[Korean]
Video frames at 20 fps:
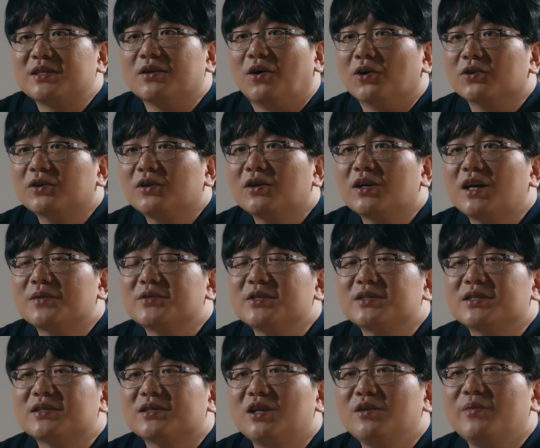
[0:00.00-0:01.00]
값이 어떤
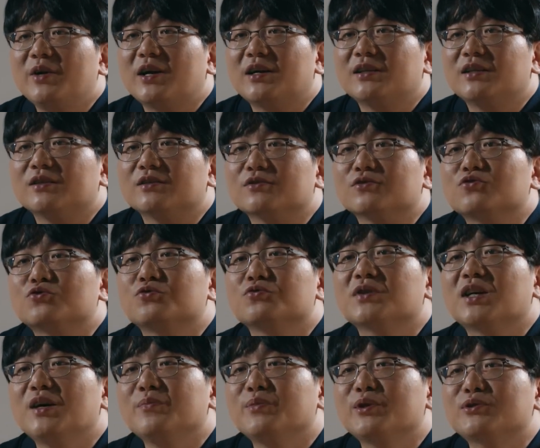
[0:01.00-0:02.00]
값인지 설명하는
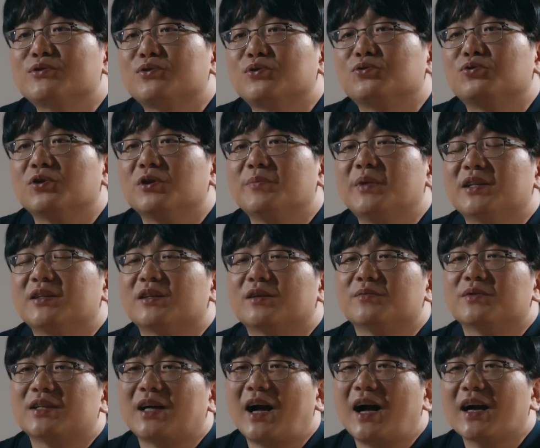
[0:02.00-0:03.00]
중간 변수를
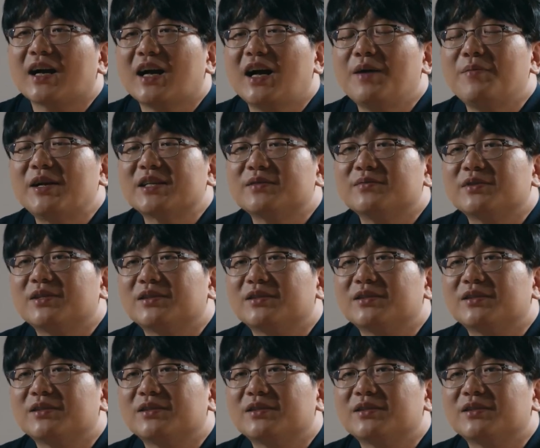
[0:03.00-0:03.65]
도입하는 겁니다. 아까